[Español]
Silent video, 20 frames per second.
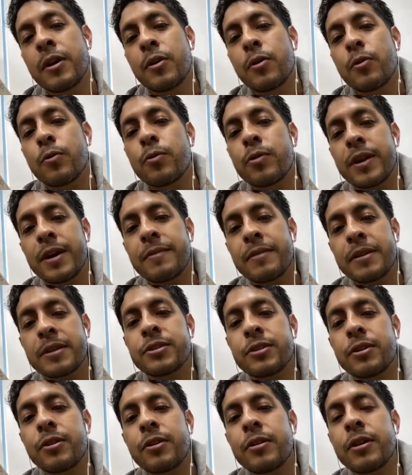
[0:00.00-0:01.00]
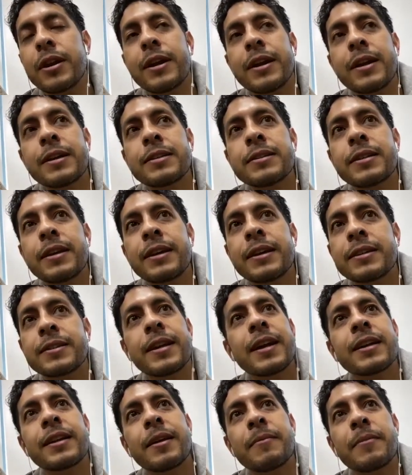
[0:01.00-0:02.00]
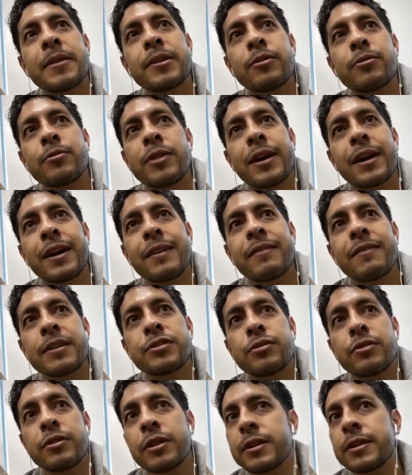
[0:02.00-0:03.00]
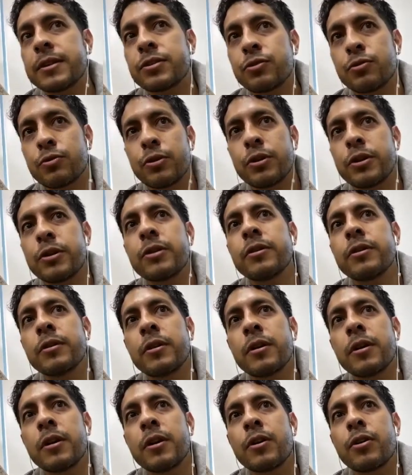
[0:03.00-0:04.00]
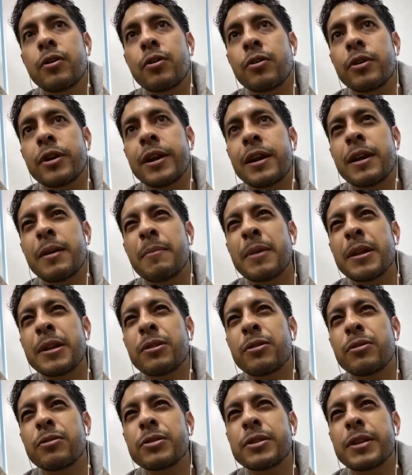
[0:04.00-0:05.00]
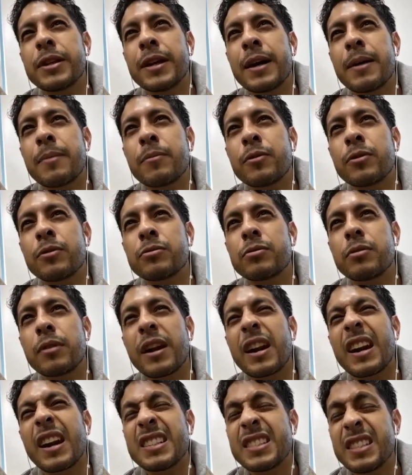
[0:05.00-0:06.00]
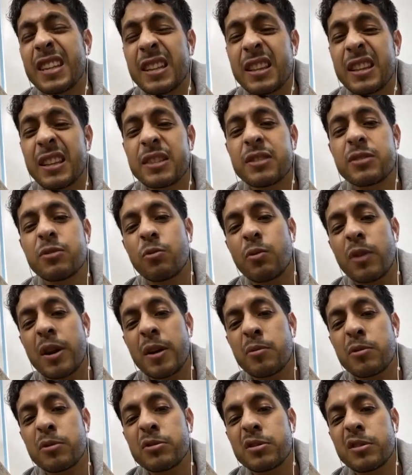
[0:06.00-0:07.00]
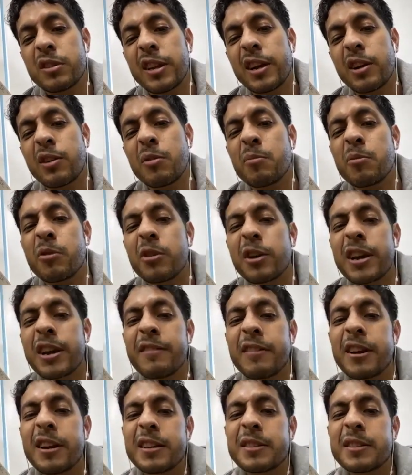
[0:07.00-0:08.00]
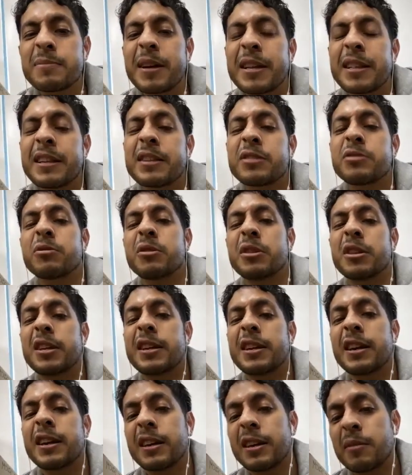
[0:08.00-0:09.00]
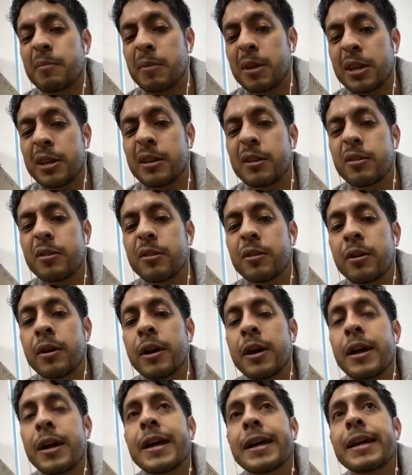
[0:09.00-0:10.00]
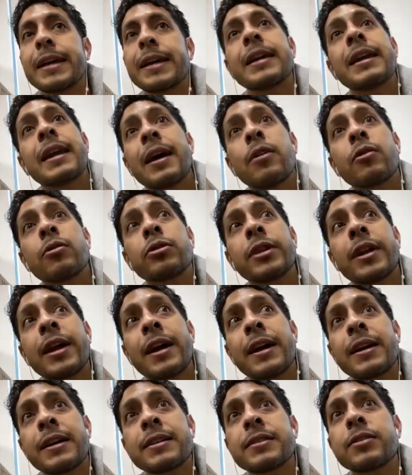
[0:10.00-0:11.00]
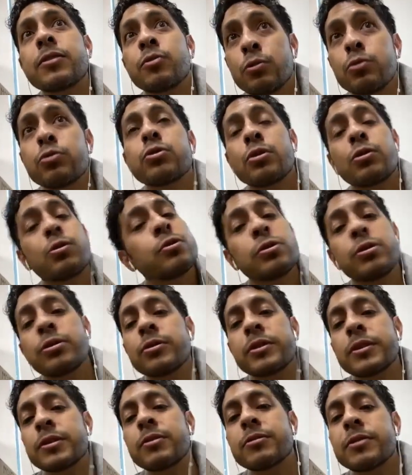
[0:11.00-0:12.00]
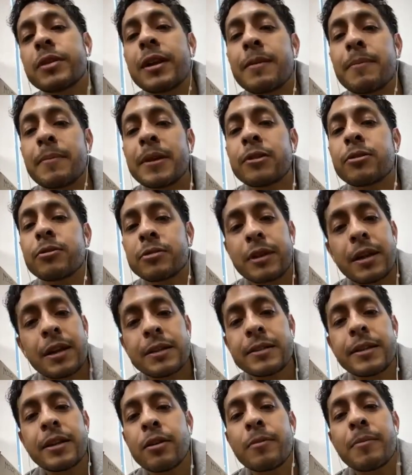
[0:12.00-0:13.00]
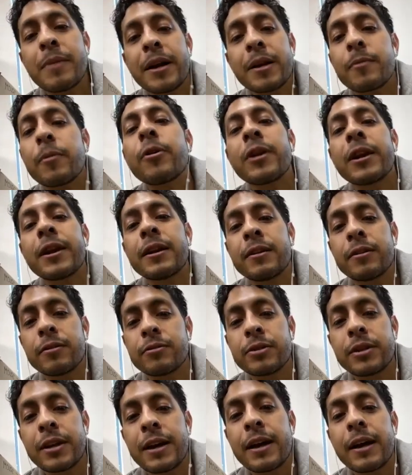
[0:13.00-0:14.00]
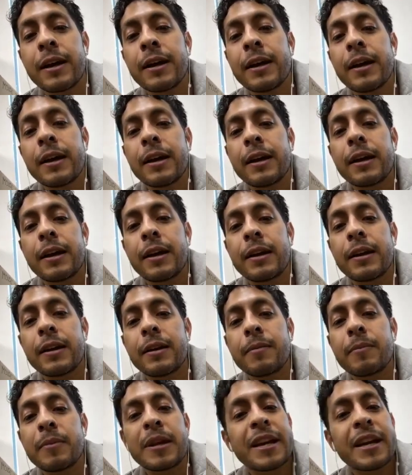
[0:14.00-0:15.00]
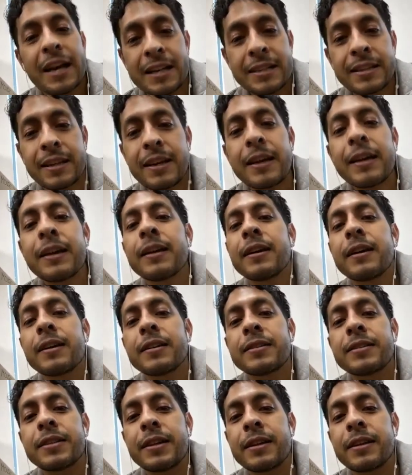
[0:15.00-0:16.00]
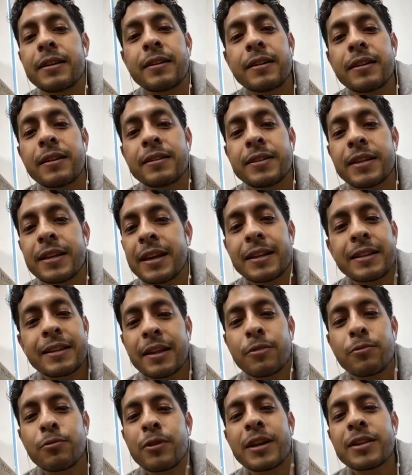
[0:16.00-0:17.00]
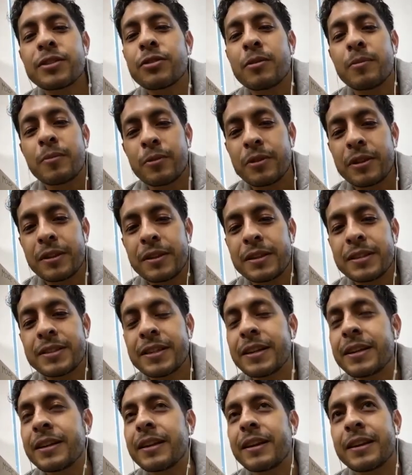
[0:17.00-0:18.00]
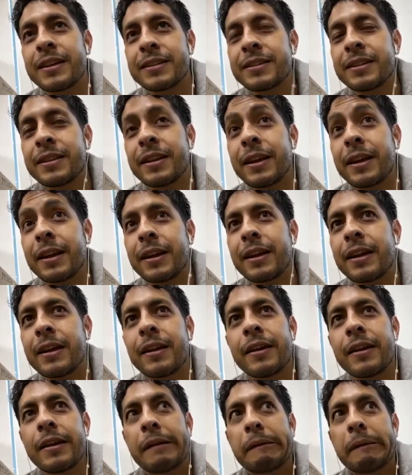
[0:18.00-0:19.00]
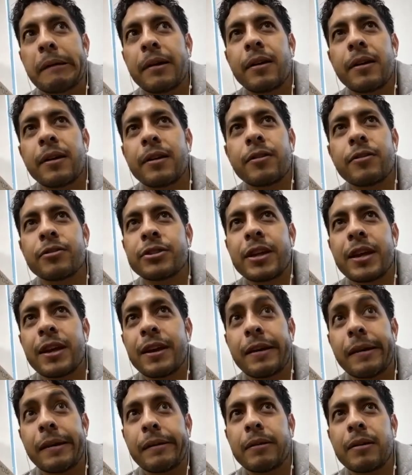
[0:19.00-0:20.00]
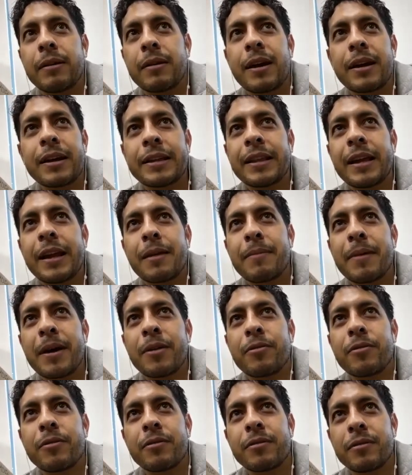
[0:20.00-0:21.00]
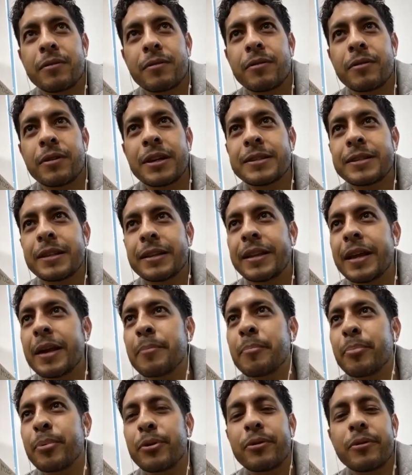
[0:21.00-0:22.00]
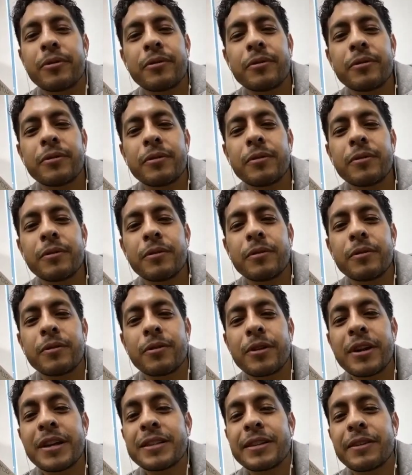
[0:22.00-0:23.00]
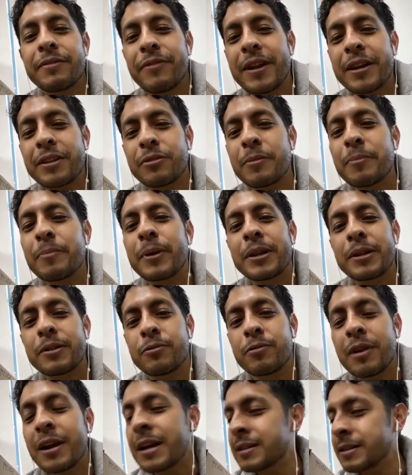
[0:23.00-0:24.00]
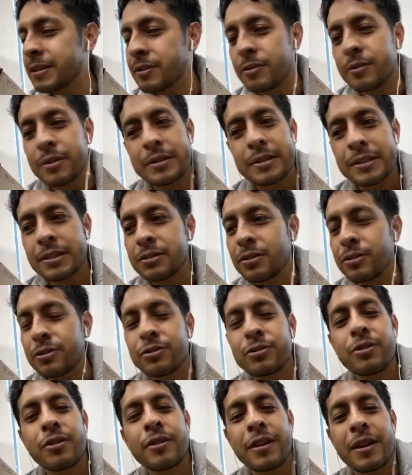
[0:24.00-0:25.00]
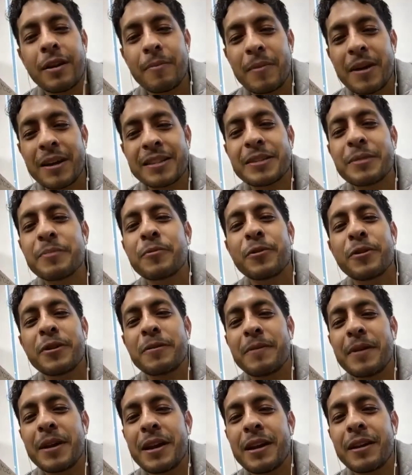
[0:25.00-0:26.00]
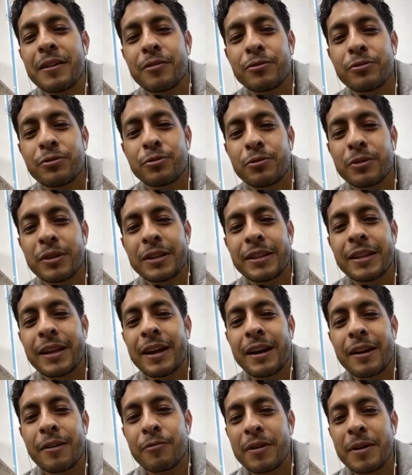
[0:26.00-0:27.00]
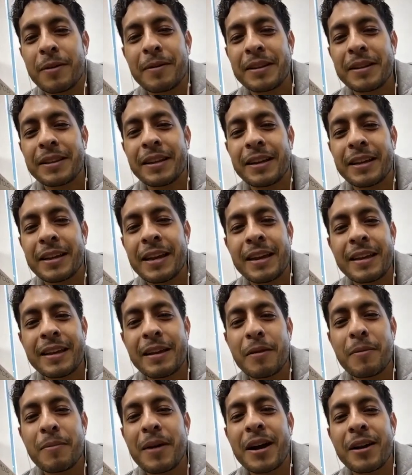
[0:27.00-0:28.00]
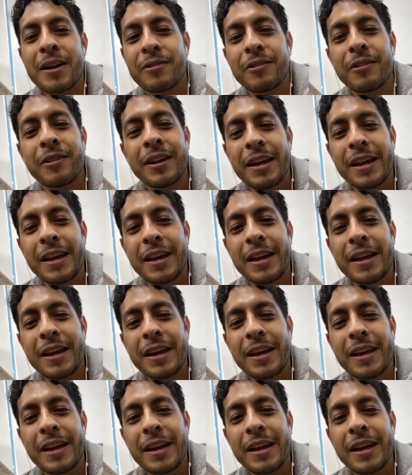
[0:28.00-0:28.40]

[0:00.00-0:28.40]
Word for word: Una versión es exactamente una grabación en estudio con elementos, digamos, recientes, nuevos, de cómo graban las bandas hoy día aquí en México. Y la otra es justo con todos estos elementos al estilo Mark Bolan. O sea, en mi casa, sin, sin ataduras como de decir, este, eh, no sé, eh, la guitarra va con, este tempo o, o, con este efecto en particular, sino es distorsión al máximo nivel, con tu guitarra, una batería y el bajo.